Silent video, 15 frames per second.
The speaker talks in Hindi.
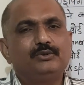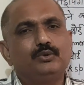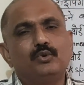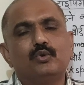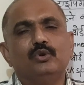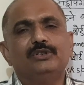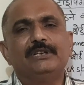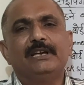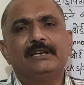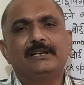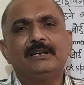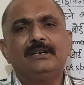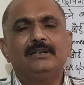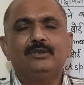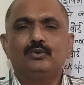शुरू हो
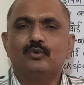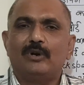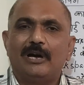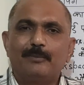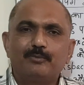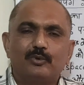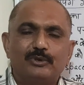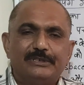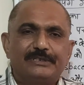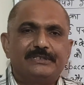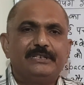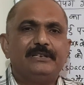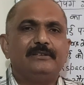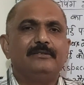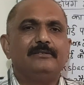जाएगा तो आपको
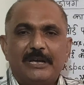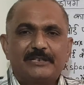इससे